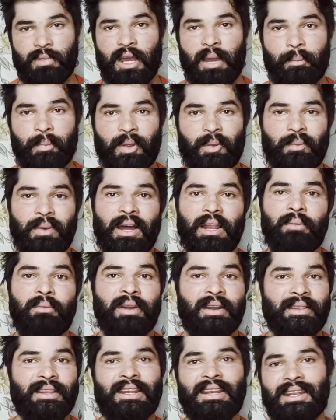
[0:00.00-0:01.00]
आपके बाल
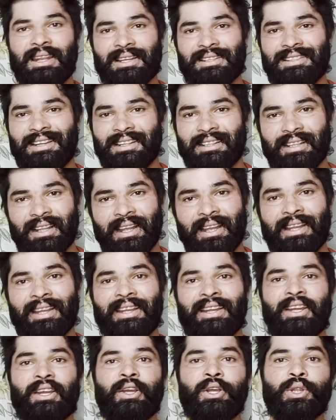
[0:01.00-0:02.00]
बढ़ने लग जाते हैं
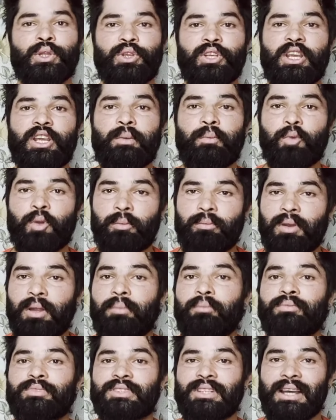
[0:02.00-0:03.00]
तो ये
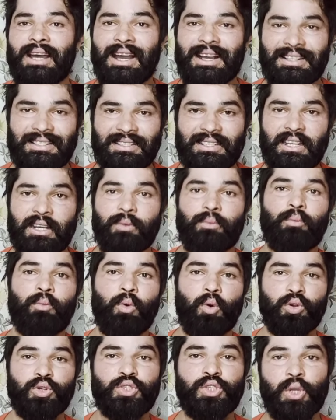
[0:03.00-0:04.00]
प्रॉब्लम्स अक्सर
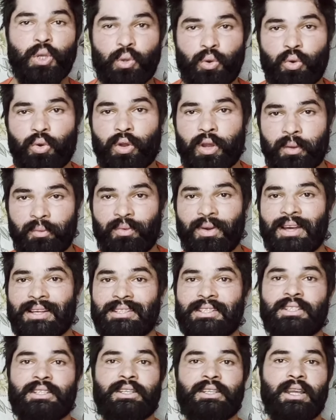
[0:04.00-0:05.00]
बहुत से लोगों के
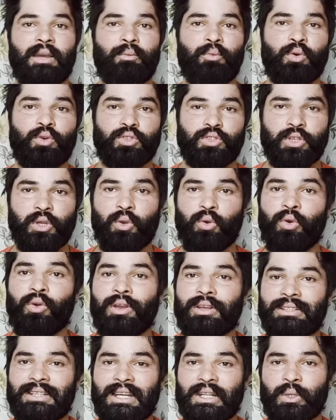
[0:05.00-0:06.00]
पास या बहुत से लोगों
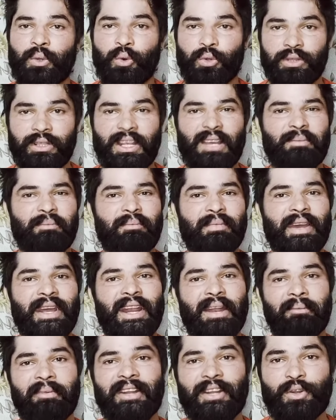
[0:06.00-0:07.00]
के साथ होती है
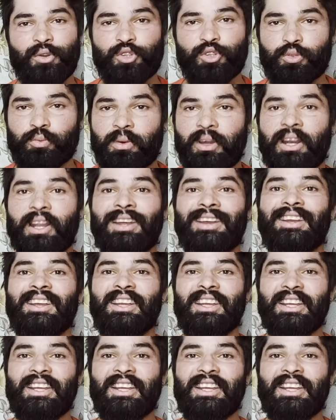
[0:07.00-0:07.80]
मेरे वीडियोस पर